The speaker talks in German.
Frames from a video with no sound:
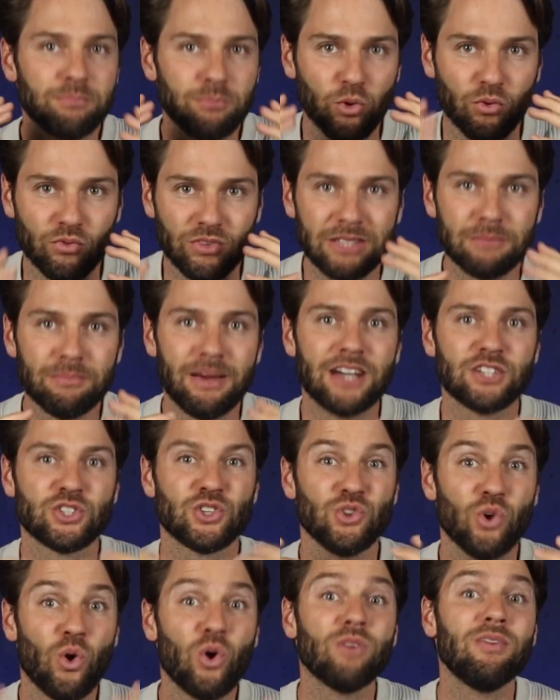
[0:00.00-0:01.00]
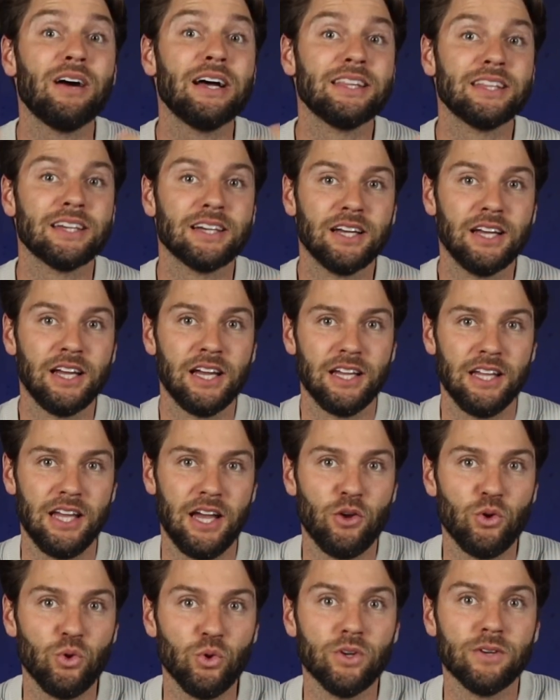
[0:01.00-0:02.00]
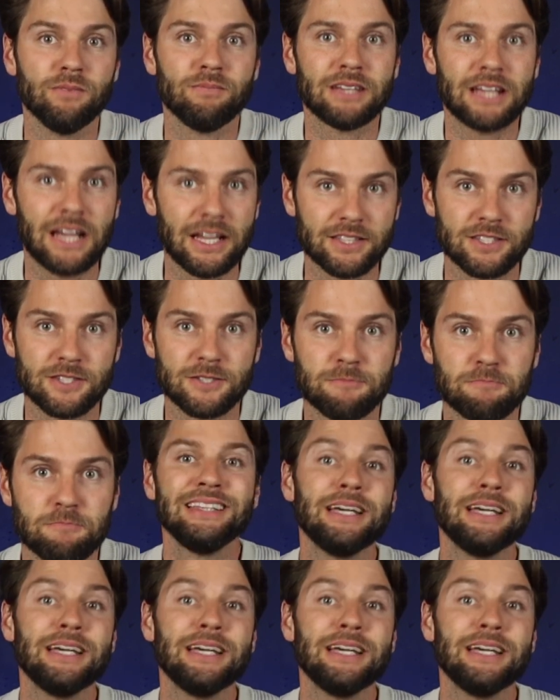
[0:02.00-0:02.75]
Profitmarge noch weiter erhöhen kannst.